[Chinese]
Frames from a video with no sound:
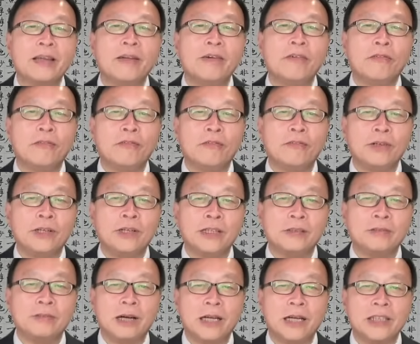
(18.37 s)
夫
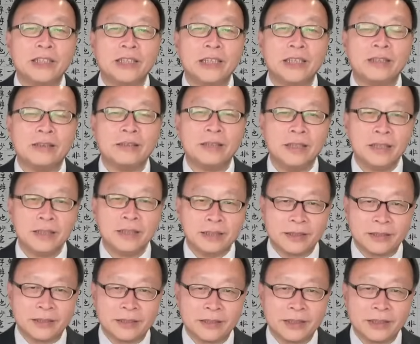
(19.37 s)
人外交
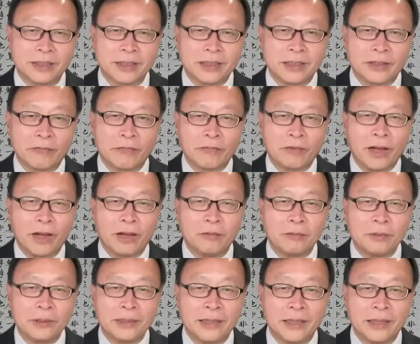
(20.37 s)
是这次访
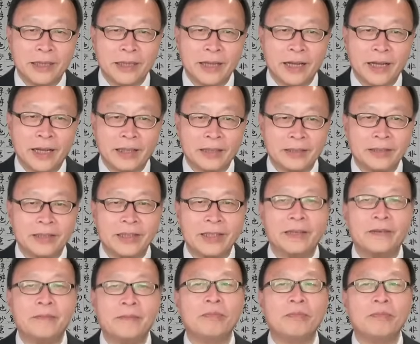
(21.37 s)
问的亮点。